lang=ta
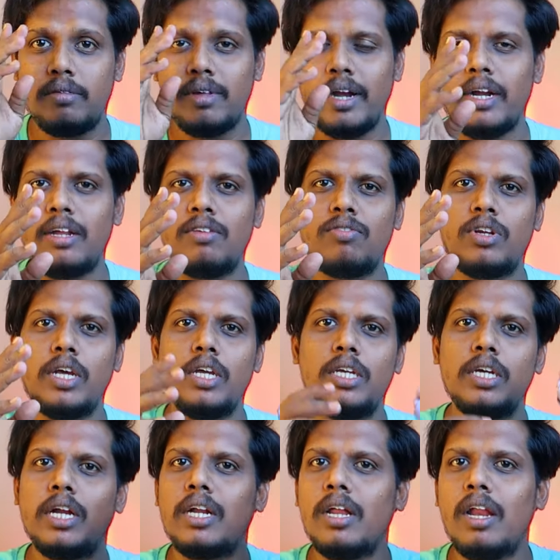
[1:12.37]
சென்டர் ஸ்டேஜ்
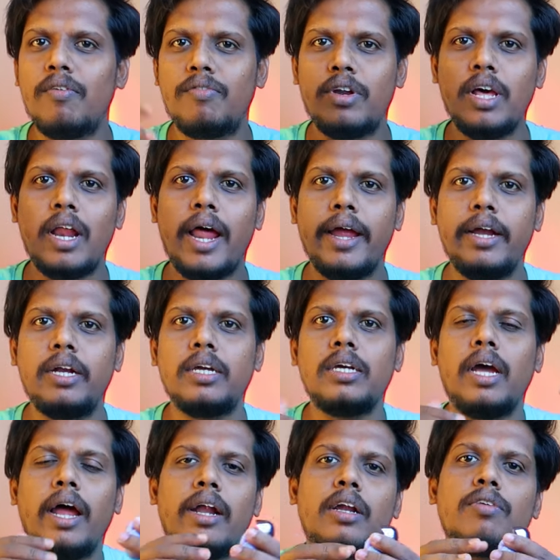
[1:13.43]
அந்த லெஃப்ட் ரைட்டு
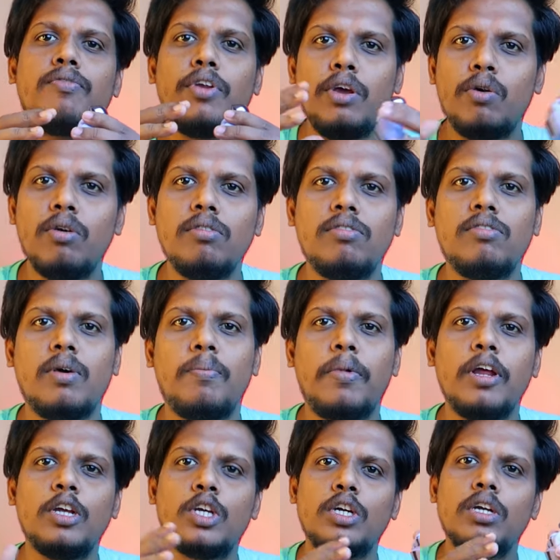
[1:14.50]
அண்ட் ஃப்ரீக்வன்சி
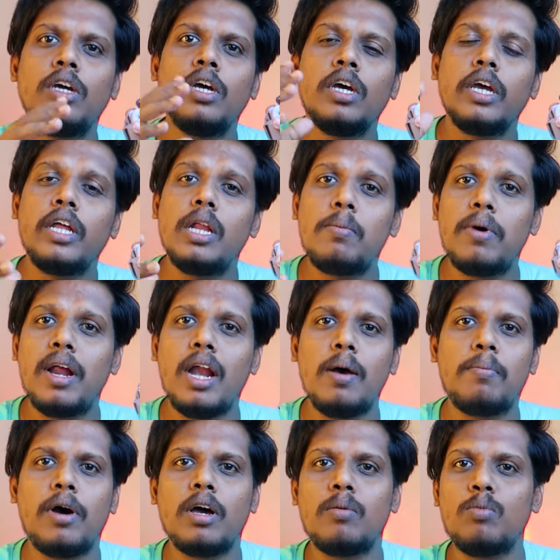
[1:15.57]
செப்பரேஷன் இந்த
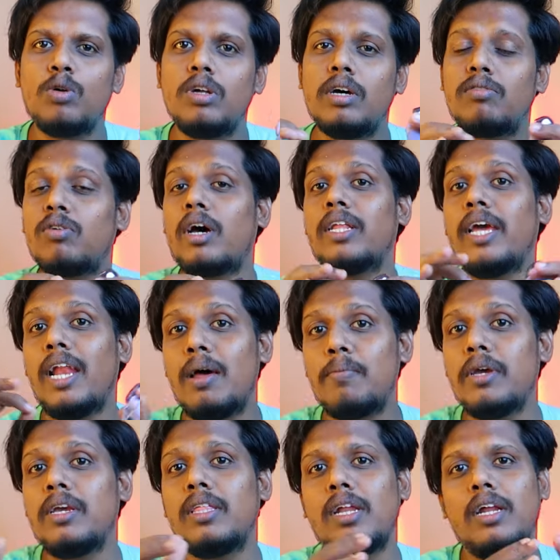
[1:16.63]
மாதிரிலாம் பார்க்கும்போது ஸோ அது
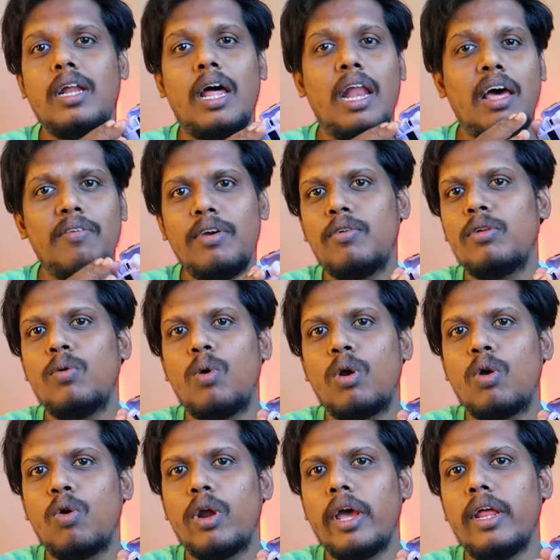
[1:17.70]
எல்லாமே இதில் நல்லாவே வந்து
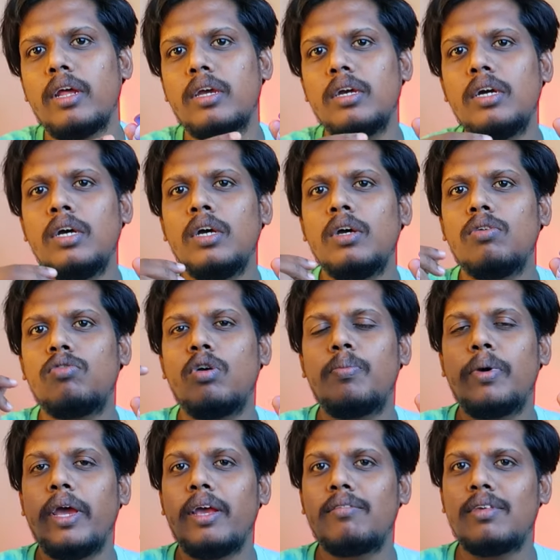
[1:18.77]
ஒர்க் அவுட் ஆகிருக்கு ஸோ
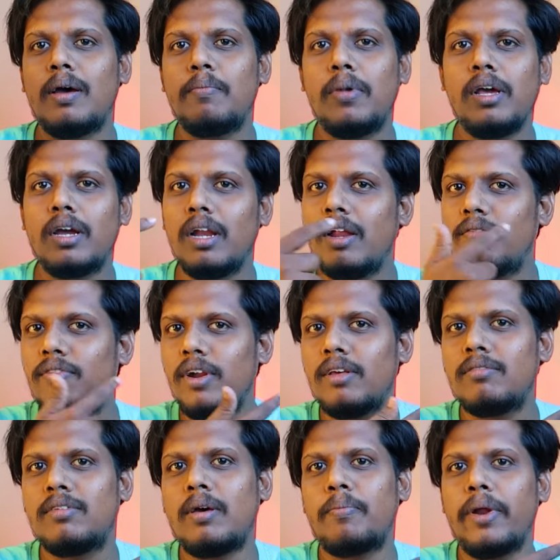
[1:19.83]
இப்போ எக்ஸாம்பிளுக்கு லெஃப்டில்
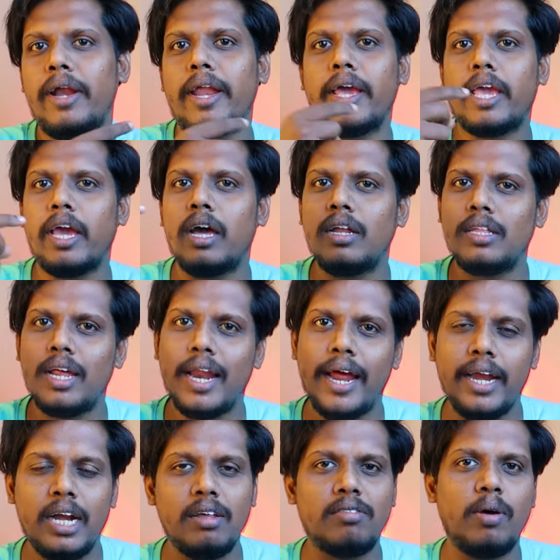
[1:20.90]
செப்பரேட்டாக கேட்குறது
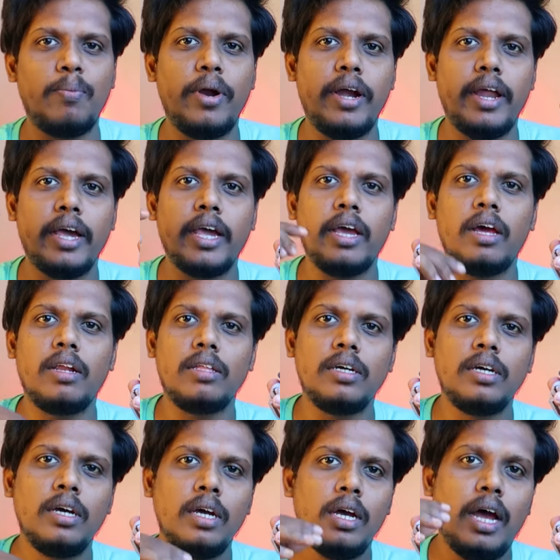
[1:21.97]
ரைட்டில் செப்பரேட்டாக கேட்குறது
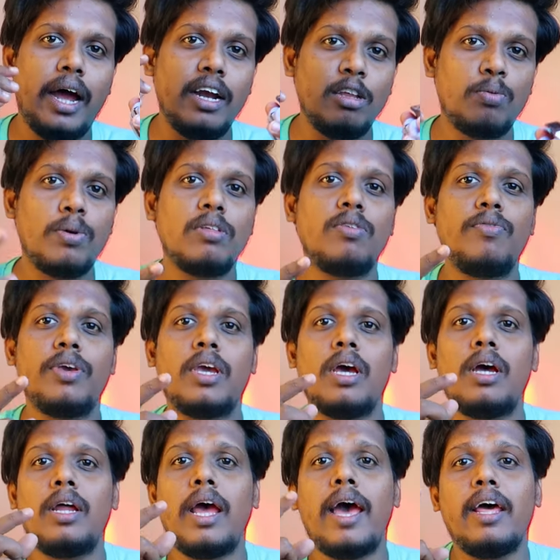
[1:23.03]
அண்ட்
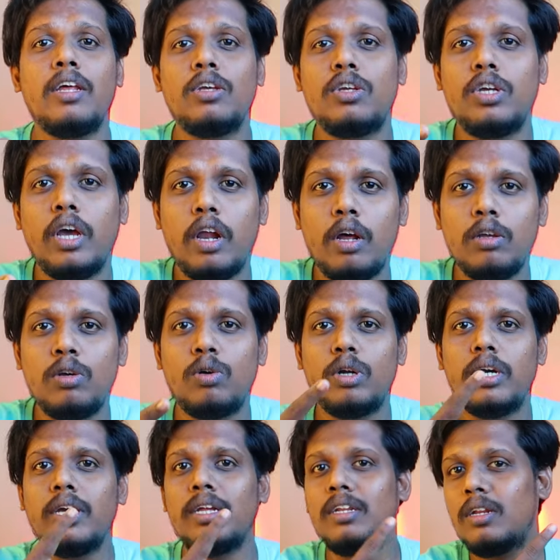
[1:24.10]
ஸ்பெசிஃபிக்காக ஆரிஸ் ஜெயராஜோட
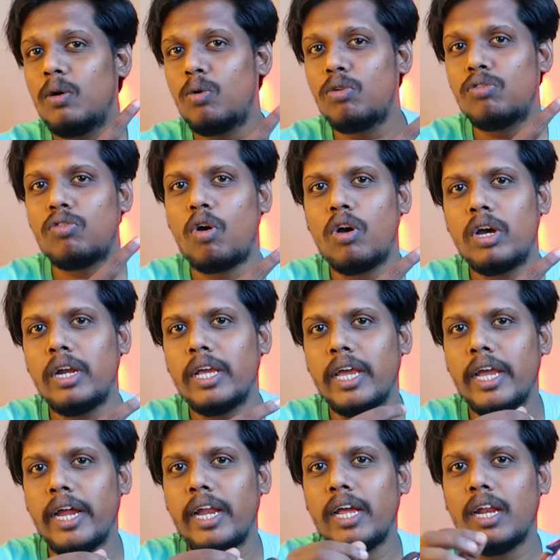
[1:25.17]
இந்த ஒரு சாங்கை
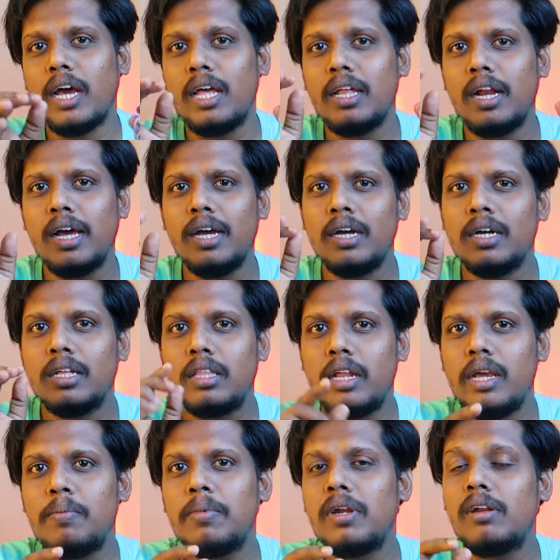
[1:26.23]
நீங்கள் கேட்டிங்கன்னா அதில்
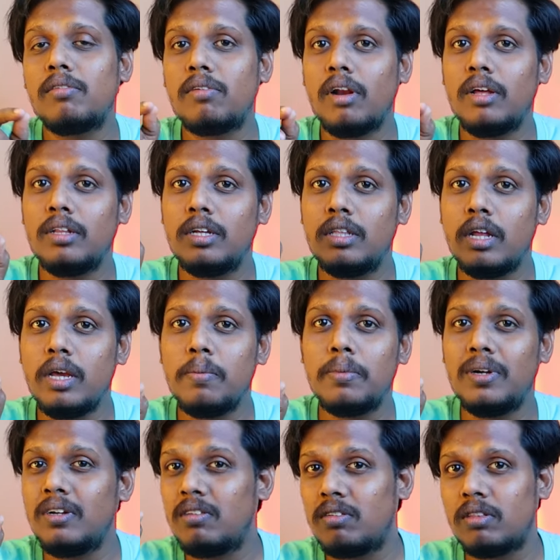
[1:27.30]
த்ரீ மினிட்ஸ்லேருந்து த்ரீ
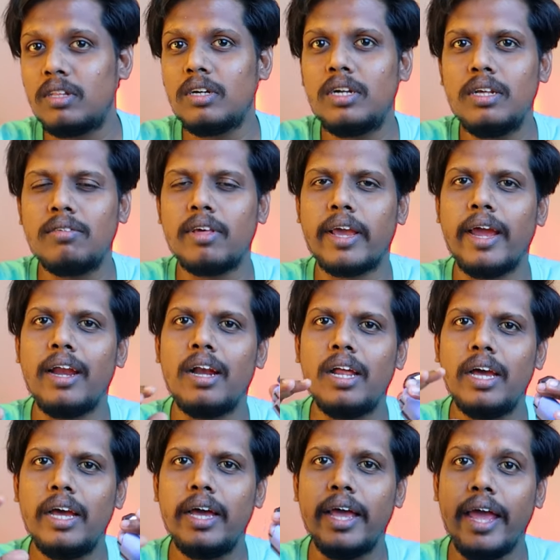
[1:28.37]
மினிட்ஸ் தேர்ட்டி
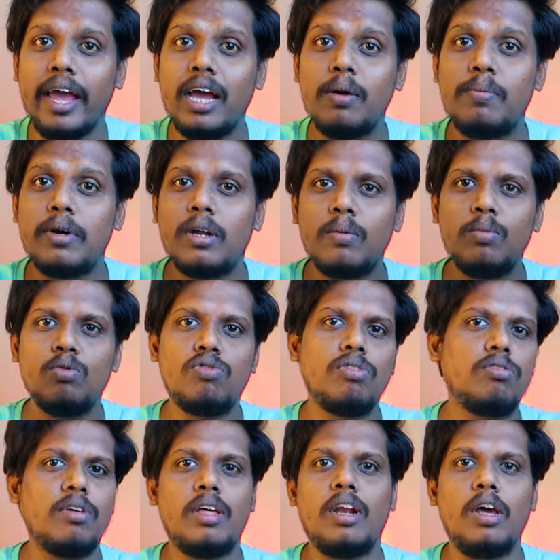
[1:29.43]
செகண்டில் ஏகப்பட்ட
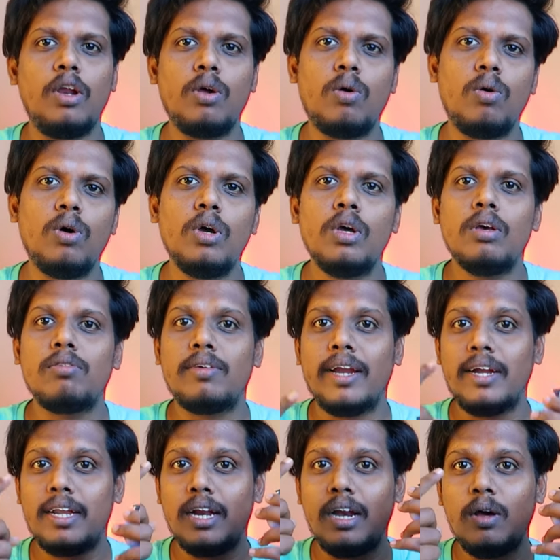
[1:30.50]
மியூசிக்ஸ் அதில் இருக்கும் இருக்கும்
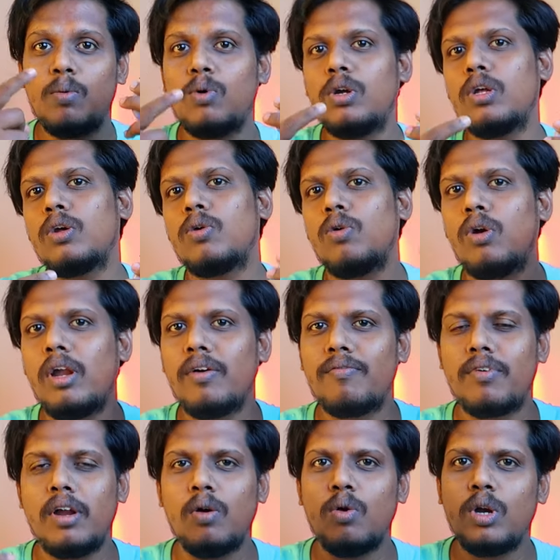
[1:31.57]
சென்டரில் ஒன்று இருக்கும்
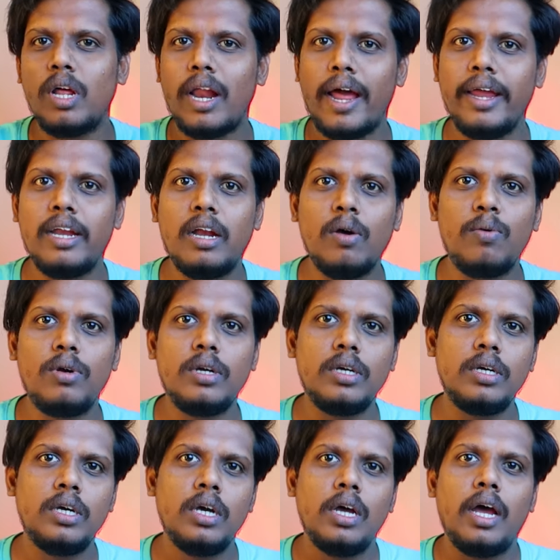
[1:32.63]
லெஃப்டில் ஒன்று ரைட்டில் ஒன்று